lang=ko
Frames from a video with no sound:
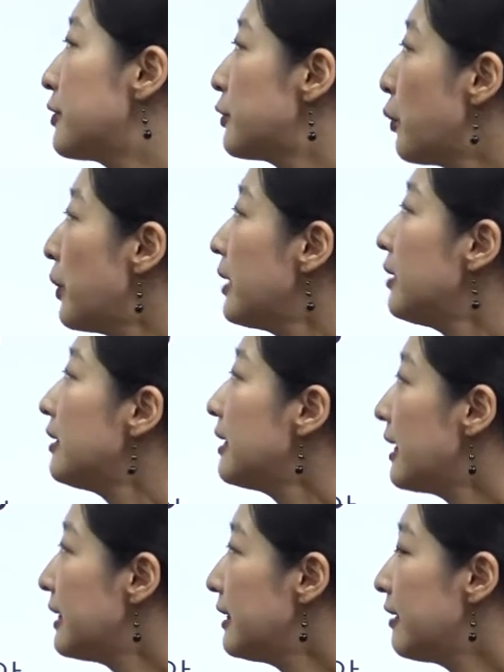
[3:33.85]

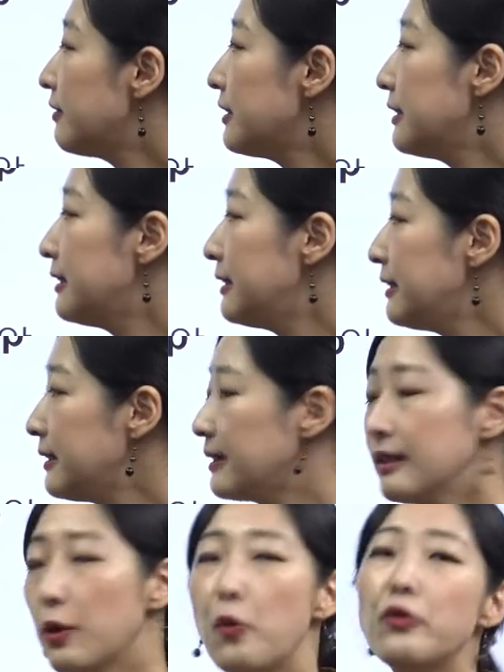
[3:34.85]
soil이라는 거는 흙